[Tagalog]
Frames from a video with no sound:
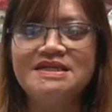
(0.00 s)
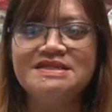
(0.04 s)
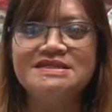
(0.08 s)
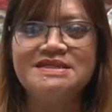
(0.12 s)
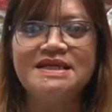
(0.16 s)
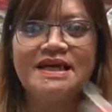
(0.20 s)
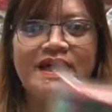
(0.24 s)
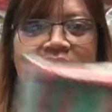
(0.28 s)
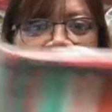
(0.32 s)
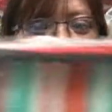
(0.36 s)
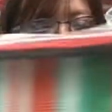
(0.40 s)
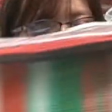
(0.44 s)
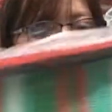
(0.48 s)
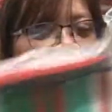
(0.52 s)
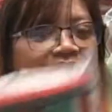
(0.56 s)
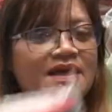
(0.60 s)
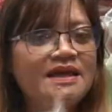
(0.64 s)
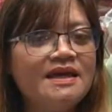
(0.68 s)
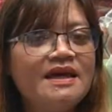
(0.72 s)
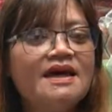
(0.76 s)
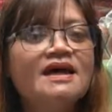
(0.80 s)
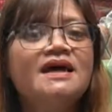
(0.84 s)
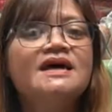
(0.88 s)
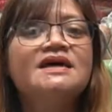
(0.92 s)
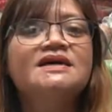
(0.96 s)
sa ini
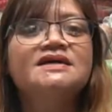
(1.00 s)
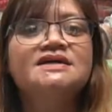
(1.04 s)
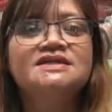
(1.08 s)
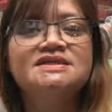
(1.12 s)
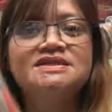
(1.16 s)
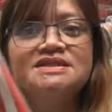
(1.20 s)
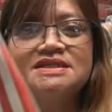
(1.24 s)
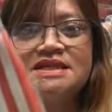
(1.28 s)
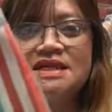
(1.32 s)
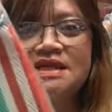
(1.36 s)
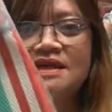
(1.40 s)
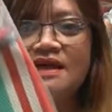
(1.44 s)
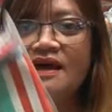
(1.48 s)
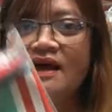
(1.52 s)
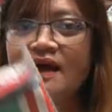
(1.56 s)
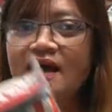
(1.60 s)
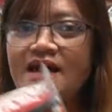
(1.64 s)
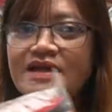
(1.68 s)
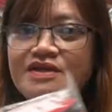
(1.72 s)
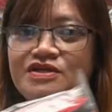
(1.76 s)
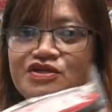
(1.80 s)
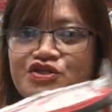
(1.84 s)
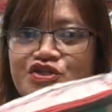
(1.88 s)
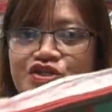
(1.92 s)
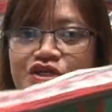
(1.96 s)

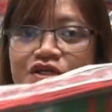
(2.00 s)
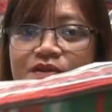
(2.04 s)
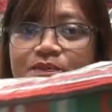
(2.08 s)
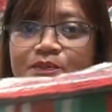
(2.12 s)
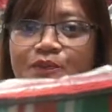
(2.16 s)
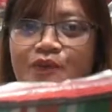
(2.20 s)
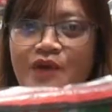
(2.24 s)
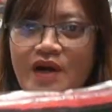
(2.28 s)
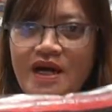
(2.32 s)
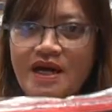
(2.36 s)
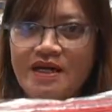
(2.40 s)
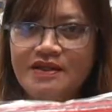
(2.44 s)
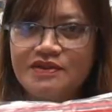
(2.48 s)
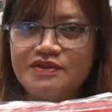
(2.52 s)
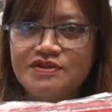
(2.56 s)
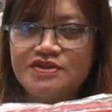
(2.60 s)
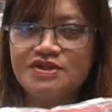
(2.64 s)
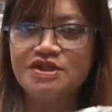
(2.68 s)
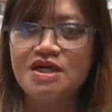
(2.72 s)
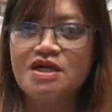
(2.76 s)
CNG branch